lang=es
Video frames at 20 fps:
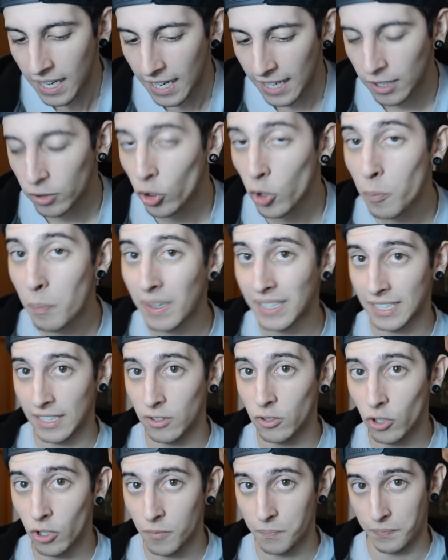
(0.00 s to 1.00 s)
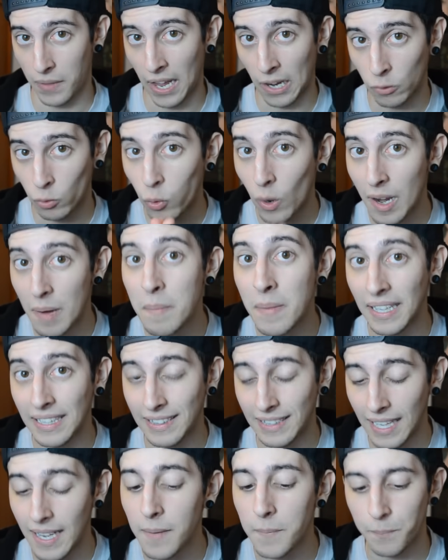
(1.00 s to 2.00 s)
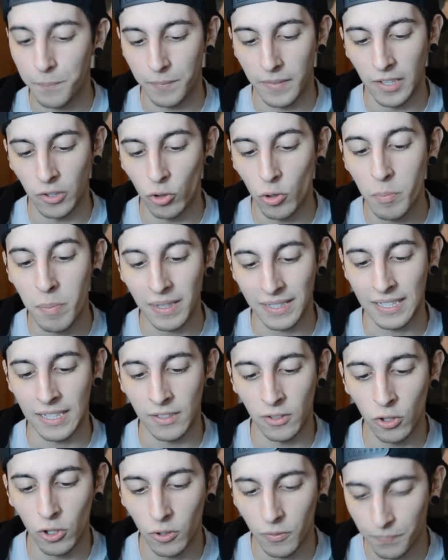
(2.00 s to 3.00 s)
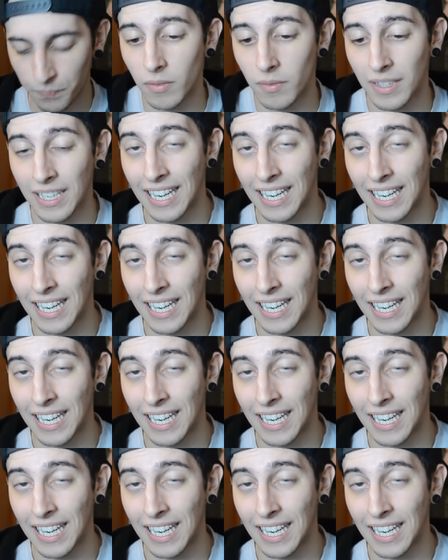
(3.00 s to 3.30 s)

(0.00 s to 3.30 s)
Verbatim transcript: estoy pasando actualmente, estoy pasando,